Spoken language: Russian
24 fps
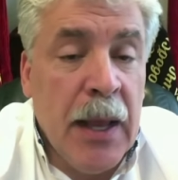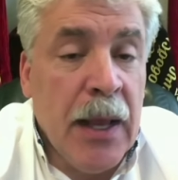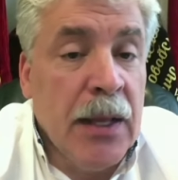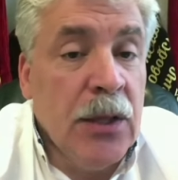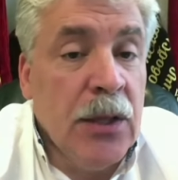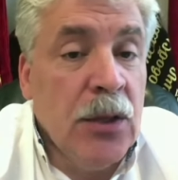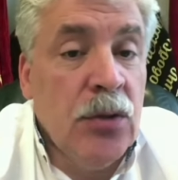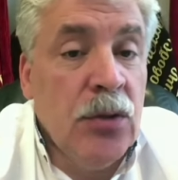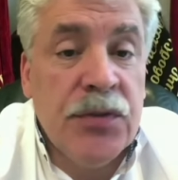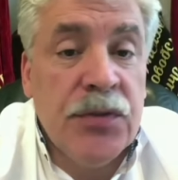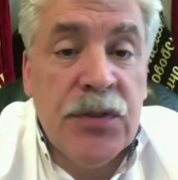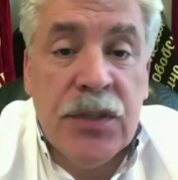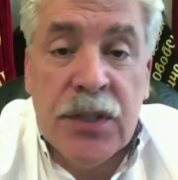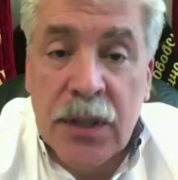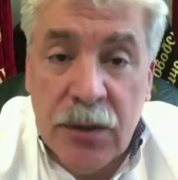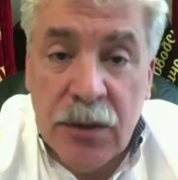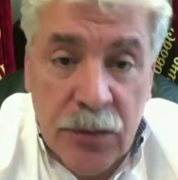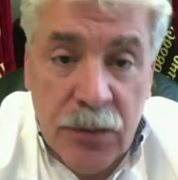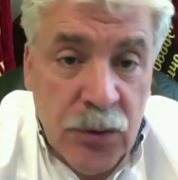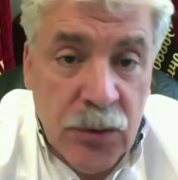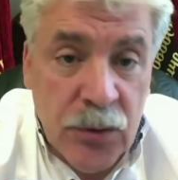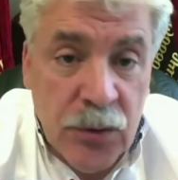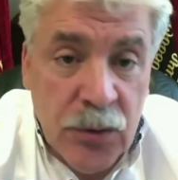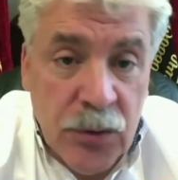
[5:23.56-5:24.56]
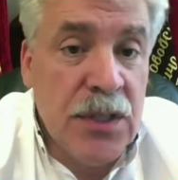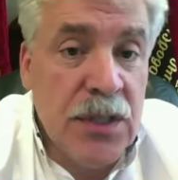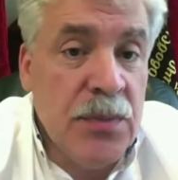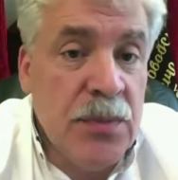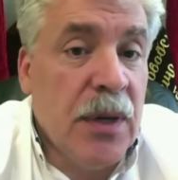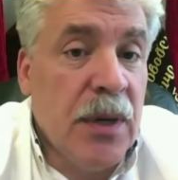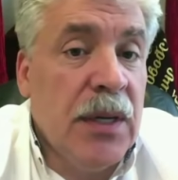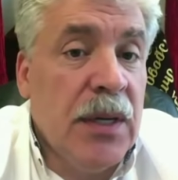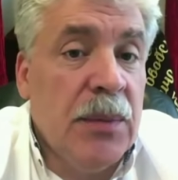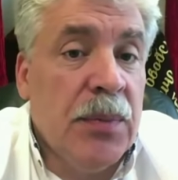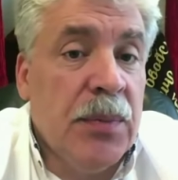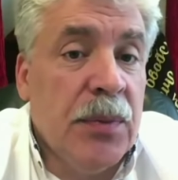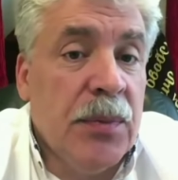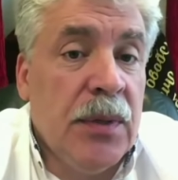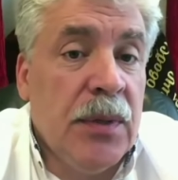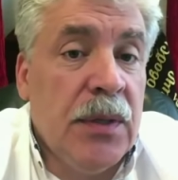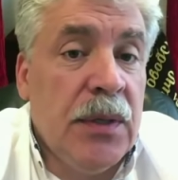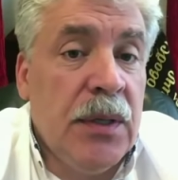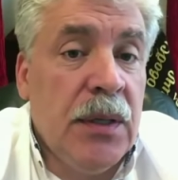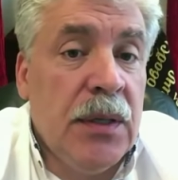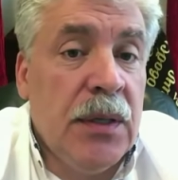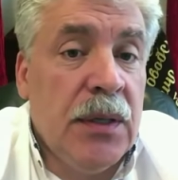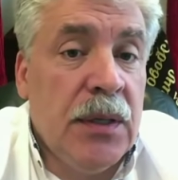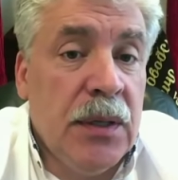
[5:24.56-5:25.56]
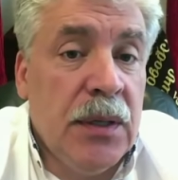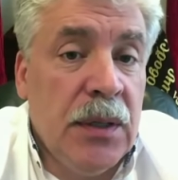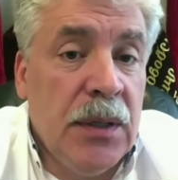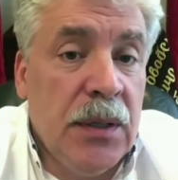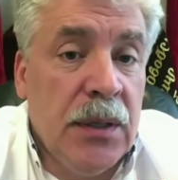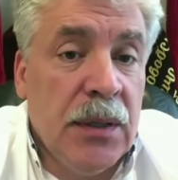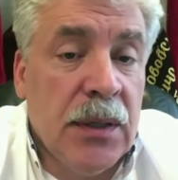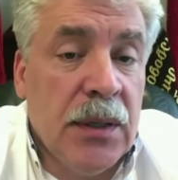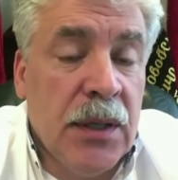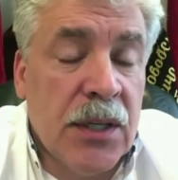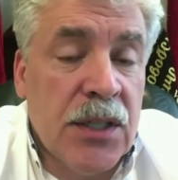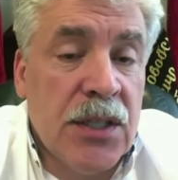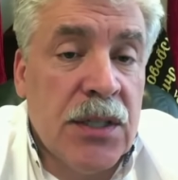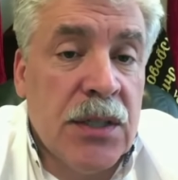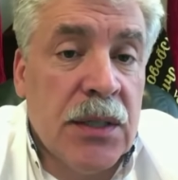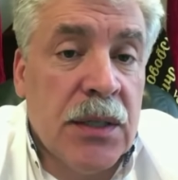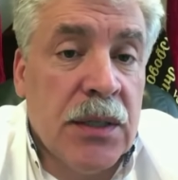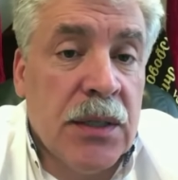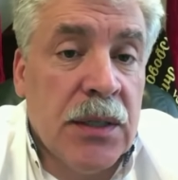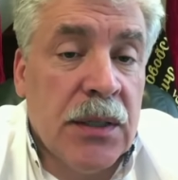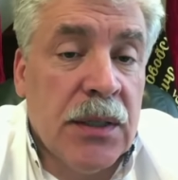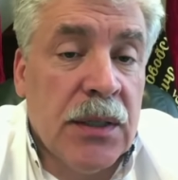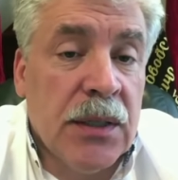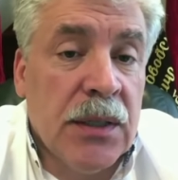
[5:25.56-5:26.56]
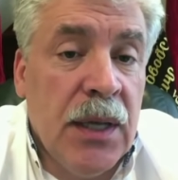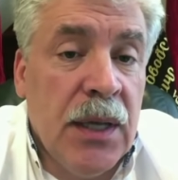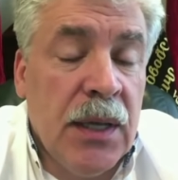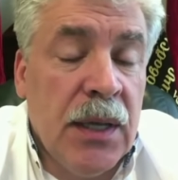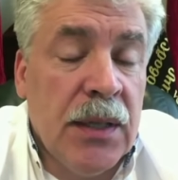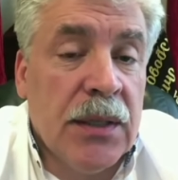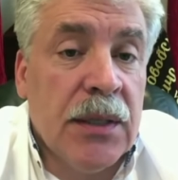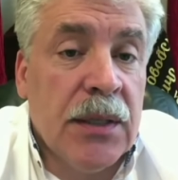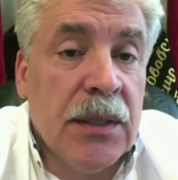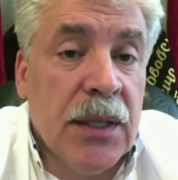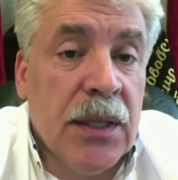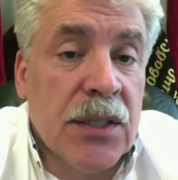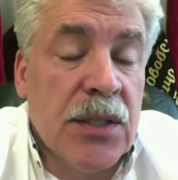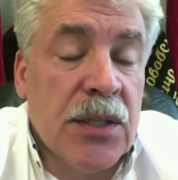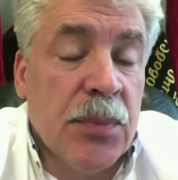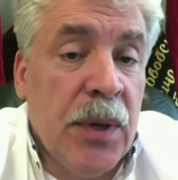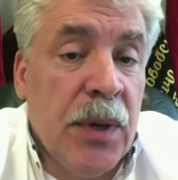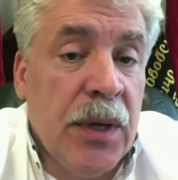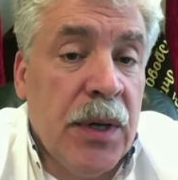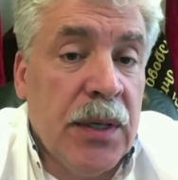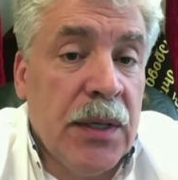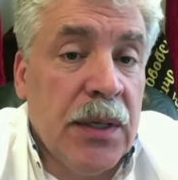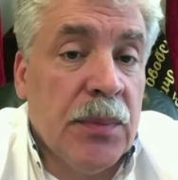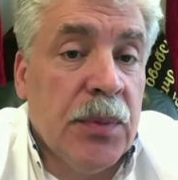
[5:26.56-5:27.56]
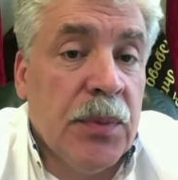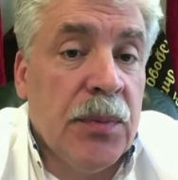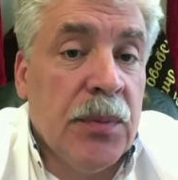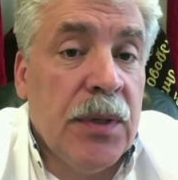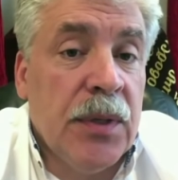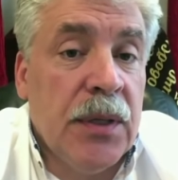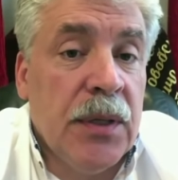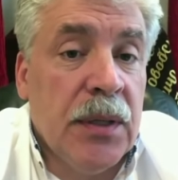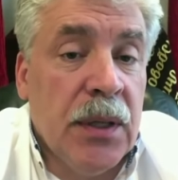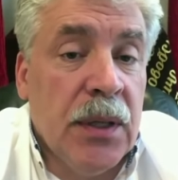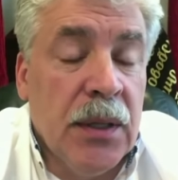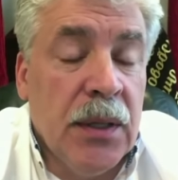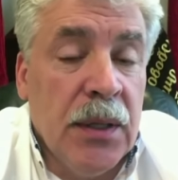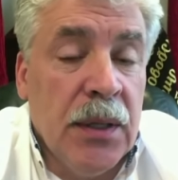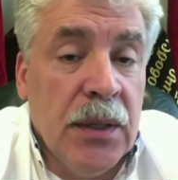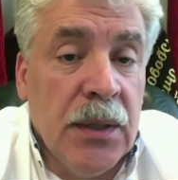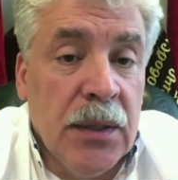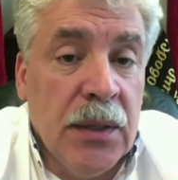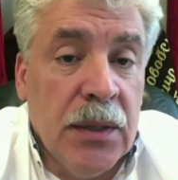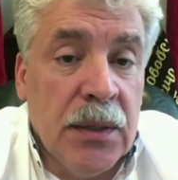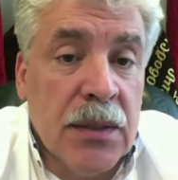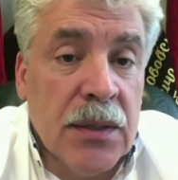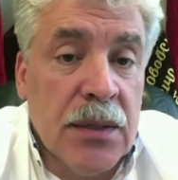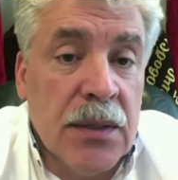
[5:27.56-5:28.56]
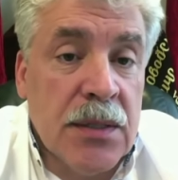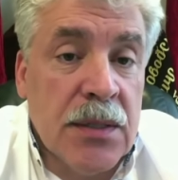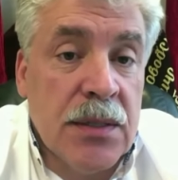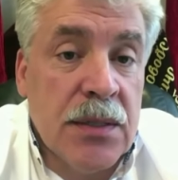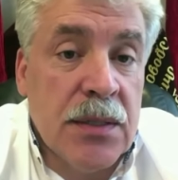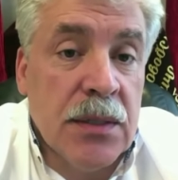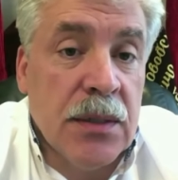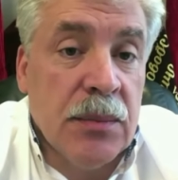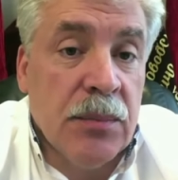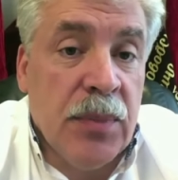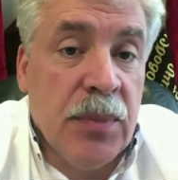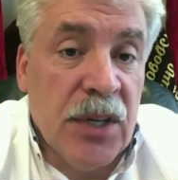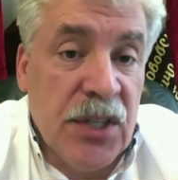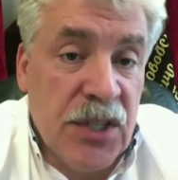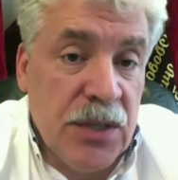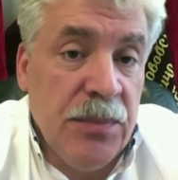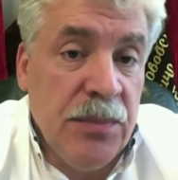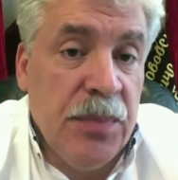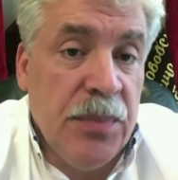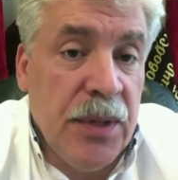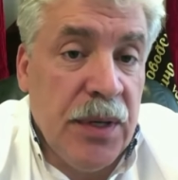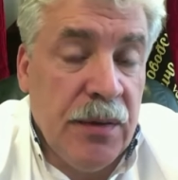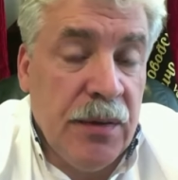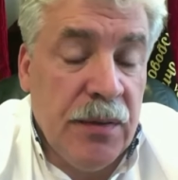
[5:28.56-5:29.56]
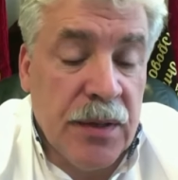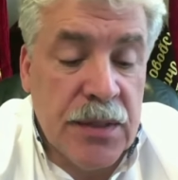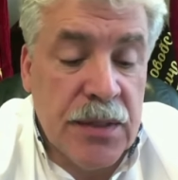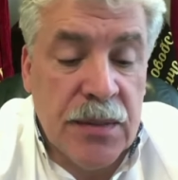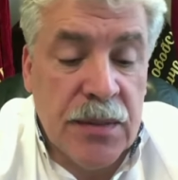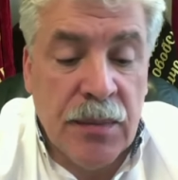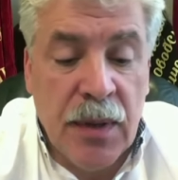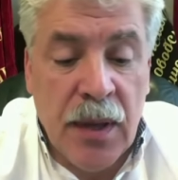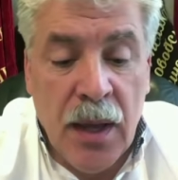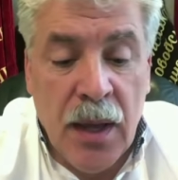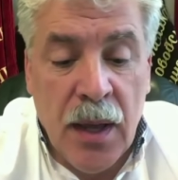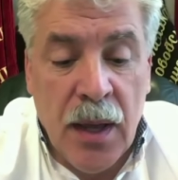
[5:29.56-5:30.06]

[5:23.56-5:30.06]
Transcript: но все равно не смогли победить, и наши кандидаты, и наша партия победила с большим перевесом.